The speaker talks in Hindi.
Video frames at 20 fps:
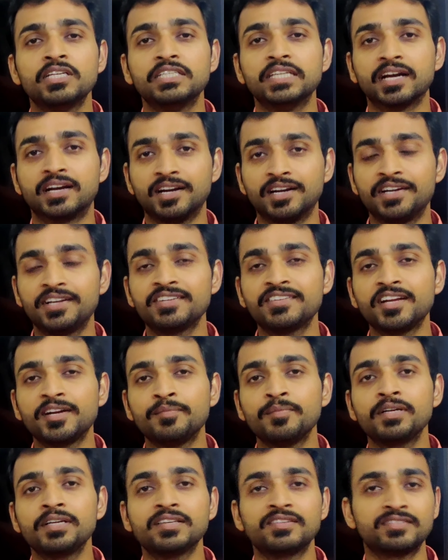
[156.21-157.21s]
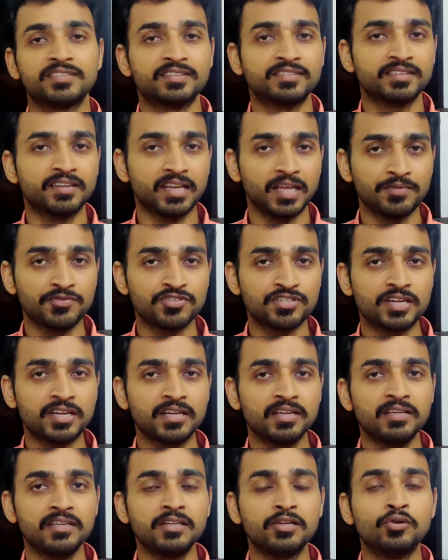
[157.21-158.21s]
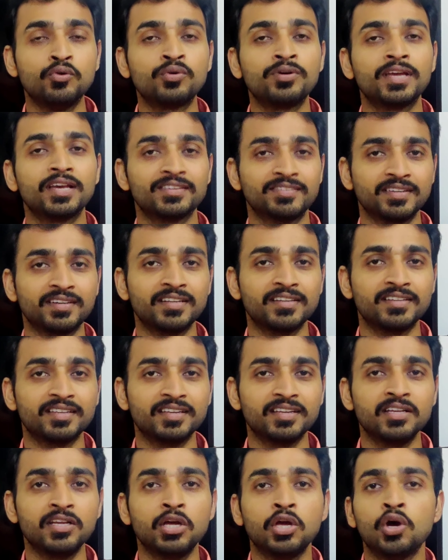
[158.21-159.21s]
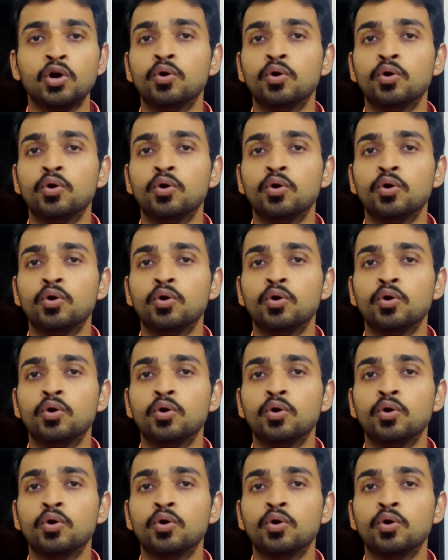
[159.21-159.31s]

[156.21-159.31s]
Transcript: या कंट्री साइड में किस तरह से लाइफ है लोग कैसे रहते हैं